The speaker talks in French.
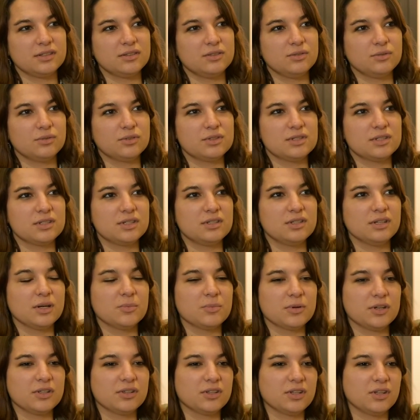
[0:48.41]
Donc, c'est-à-dire
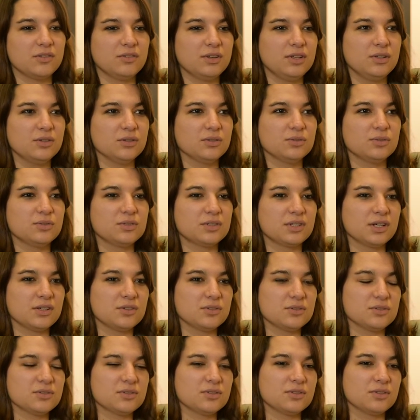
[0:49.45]
après travailler dans tout ce qui est
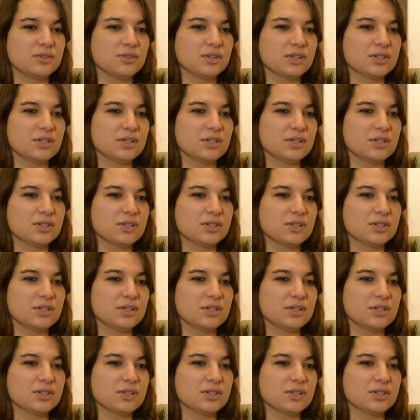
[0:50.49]
agence